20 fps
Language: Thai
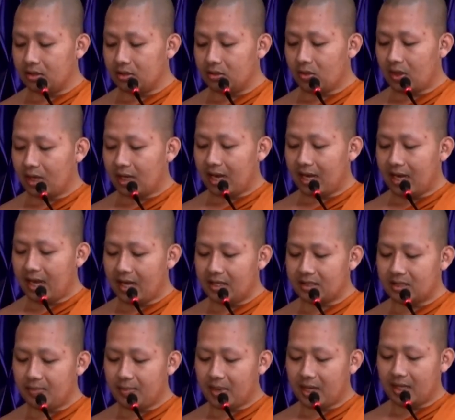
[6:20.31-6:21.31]
ส่วนการนั่ง
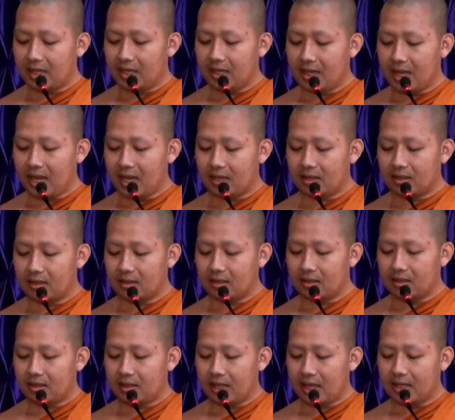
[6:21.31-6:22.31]
สมาธินั้น
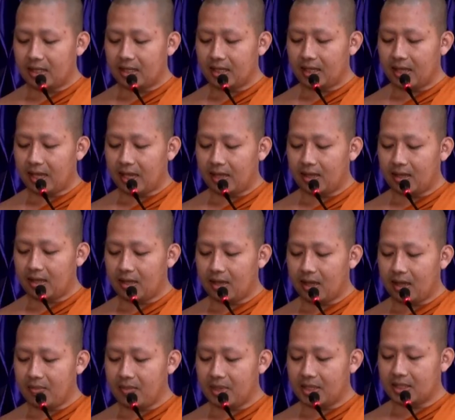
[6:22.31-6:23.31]
ท่านจะเน้น
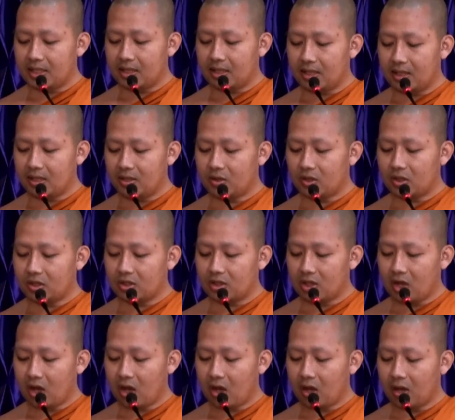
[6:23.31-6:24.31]
ให้มีสติจด
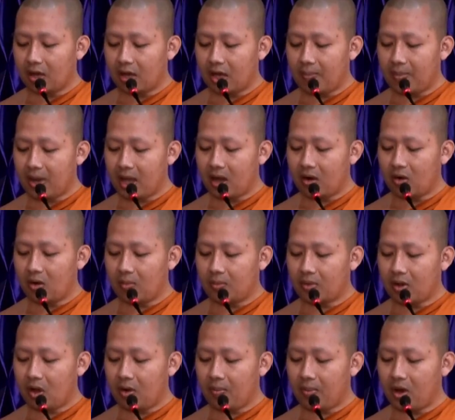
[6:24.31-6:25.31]
จ่อกับอารม
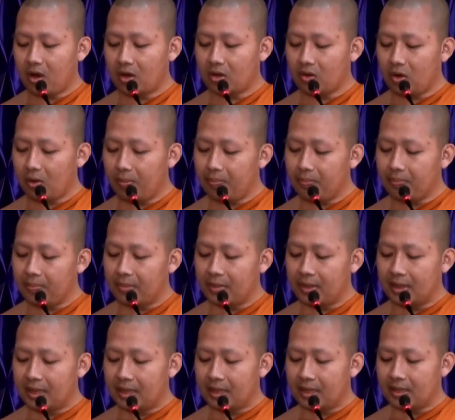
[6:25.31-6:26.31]
ณ์ท้องพองยุบ
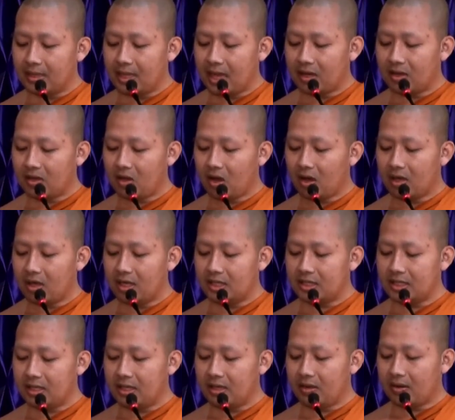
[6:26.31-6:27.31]
อย่างต่อเนื่อง
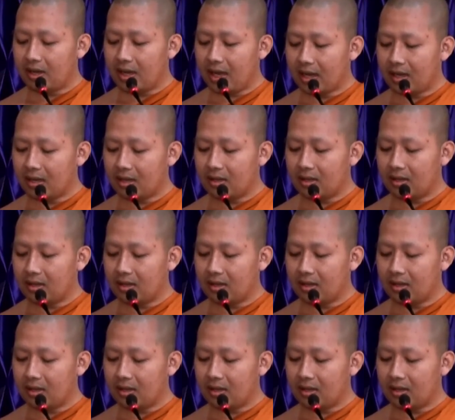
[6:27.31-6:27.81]
เช่นเดียวกัน